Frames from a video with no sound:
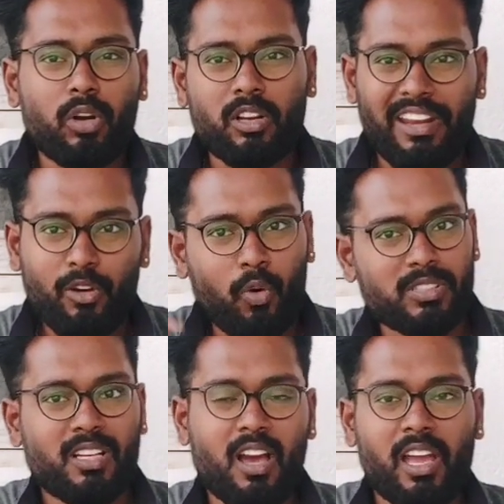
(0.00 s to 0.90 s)
ஒருத்தர் வெயிட்
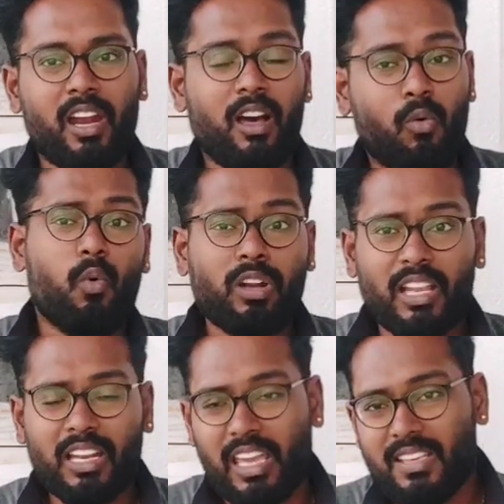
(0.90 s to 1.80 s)
குறைச்சிருக்காங்க ஏன்னா நான் ஒன்
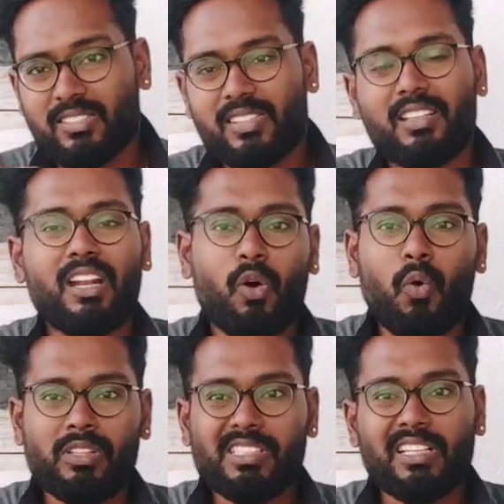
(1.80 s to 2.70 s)
தேர்ட்டி கேஜிஸ்ல இருந்து நான்
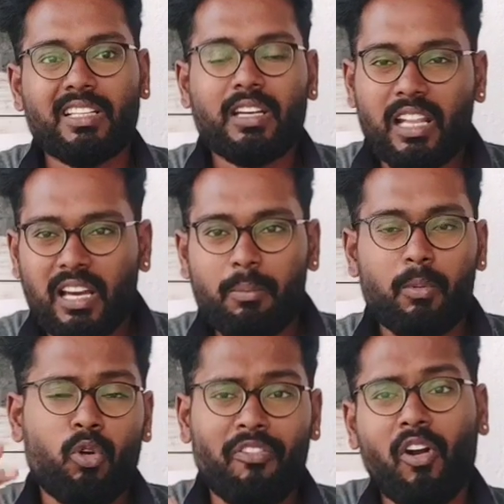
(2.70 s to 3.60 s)
குறைச்சிக்கிட்டு
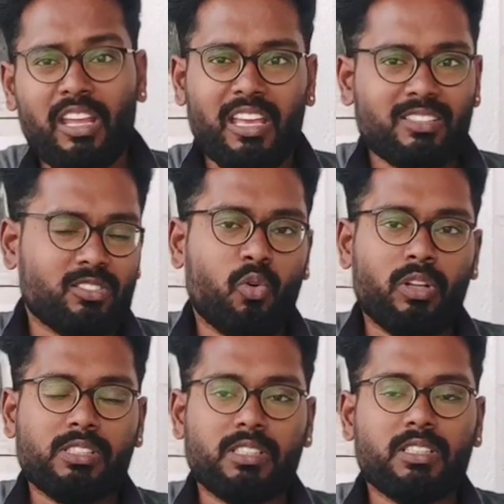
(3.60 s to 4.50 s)
அதுக்கப்புறம் ஒரு ஃபார்ட்டி கேஜஸ்
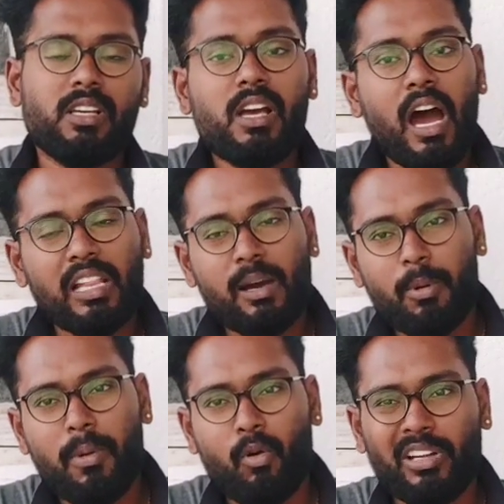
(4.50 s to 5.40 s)
குறைச்சிட்டு
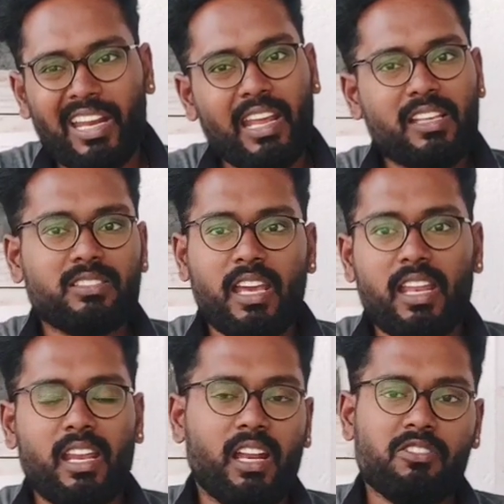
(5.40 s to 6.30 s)
அதுக்கப்புறம் நான் ஒரு டென் கேஜிஸ்
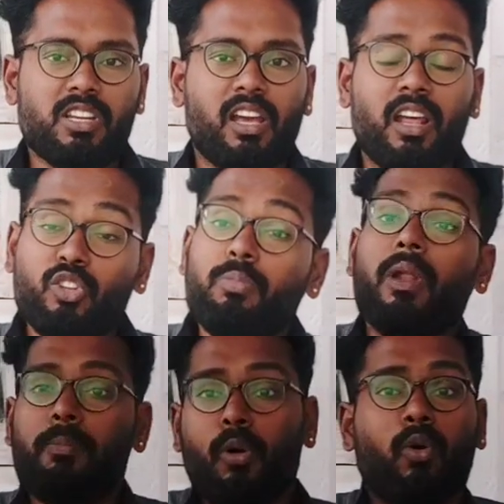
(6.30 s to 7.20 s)
ஏரியாங்கிற விஷயங்கள்ல இருந்தும்
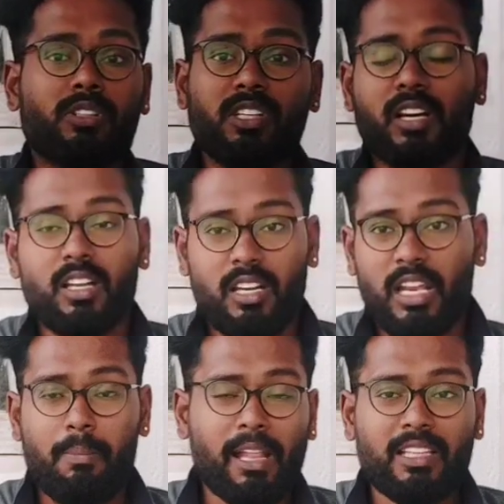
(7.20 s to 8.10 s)
நான் இப்போ குறைச்சிருக்கேன்
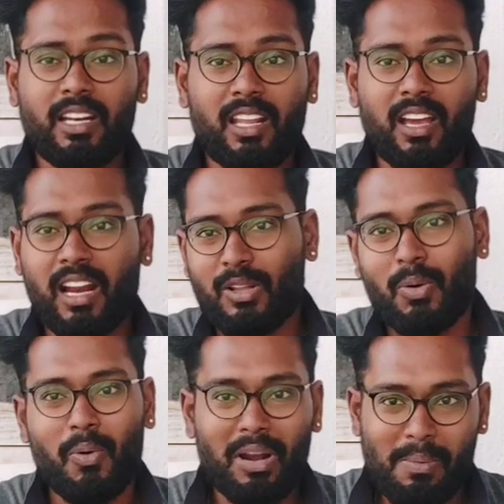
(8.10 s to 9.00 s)
நீங்களே பார்த்துக்கிட்டு இருக்கீங்க கடந்த
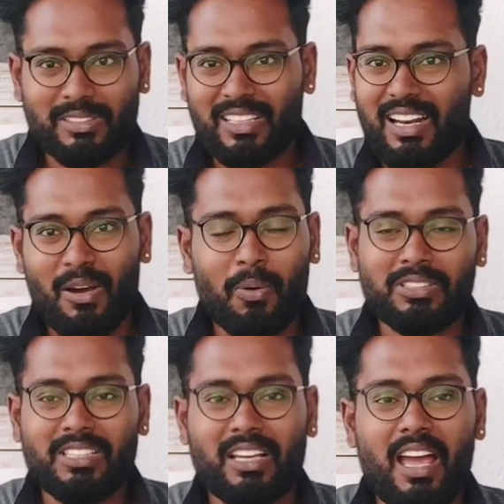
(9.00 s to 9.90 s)
ஒரு ஒன்றரை மாசங்களை நான்
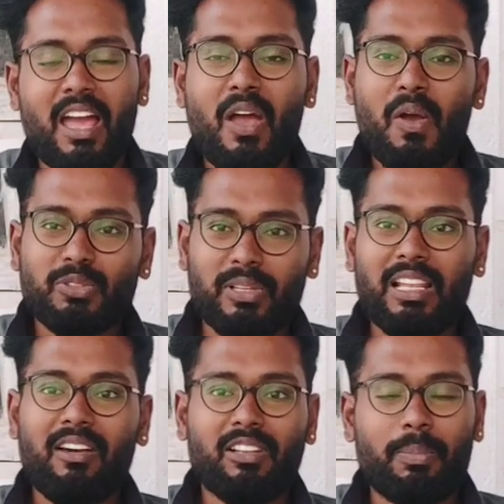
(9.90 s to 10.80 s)
குறைச்சிருக்கேன் ஸோ
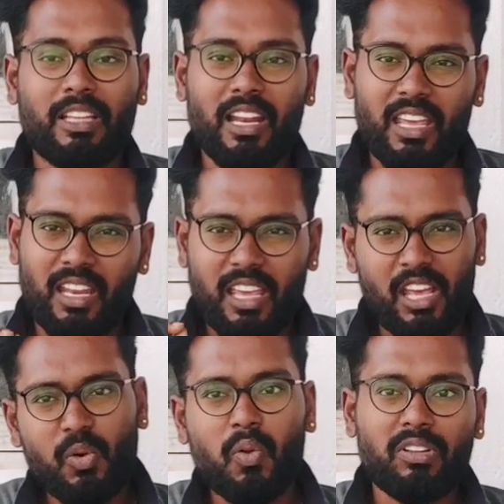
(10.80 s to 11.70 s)
இதுல வந்து பாத்தீங்கன்னா எனக்கு
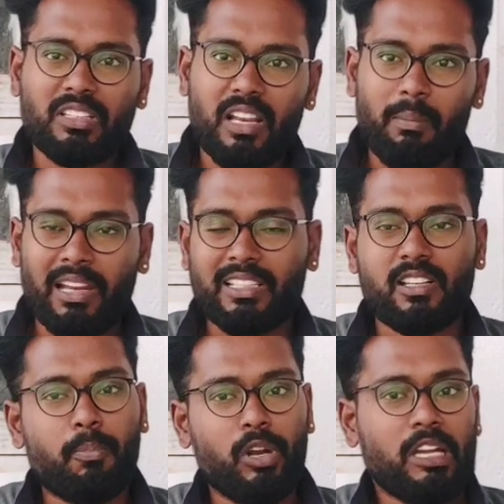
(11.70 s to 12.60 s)
ஏதோ ஒரு விதத்துல
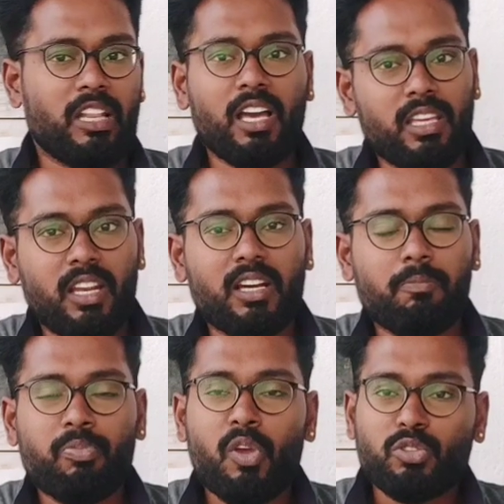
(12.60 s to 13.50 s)
மைனஸ்ல போயிட்டு தான் இருக்கு
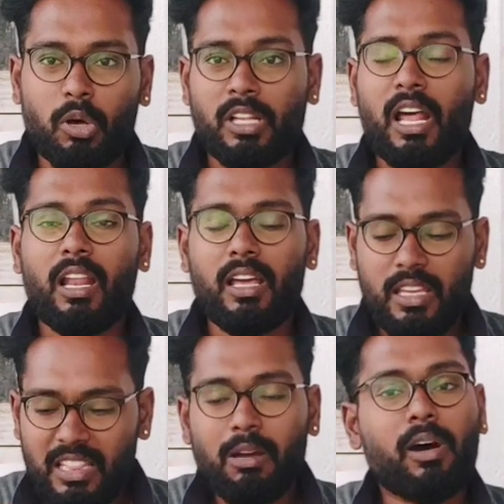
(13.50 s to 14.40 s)
ஸோ அதனால
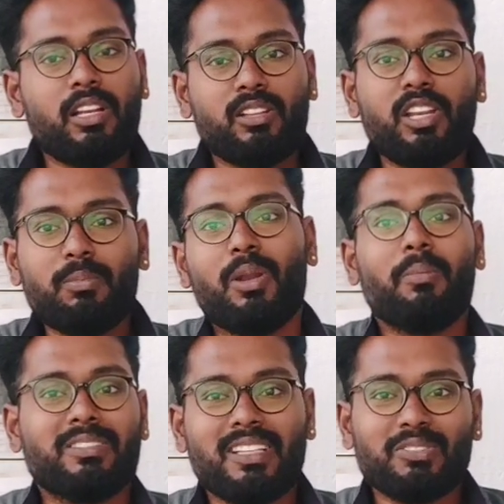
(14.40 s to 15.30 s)
இந்த மாதிரி தினம்
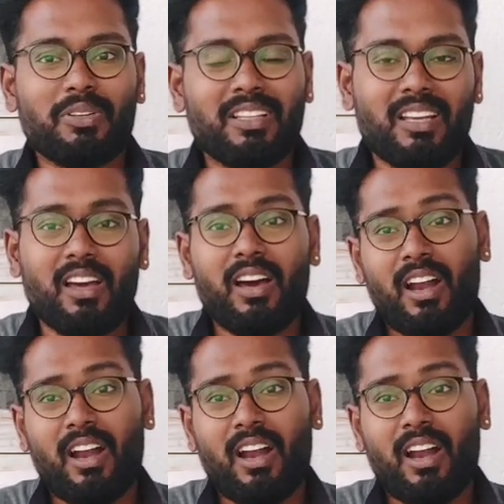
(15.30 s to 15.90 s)
தினம் ரிசல்ட்ஸ் வந்து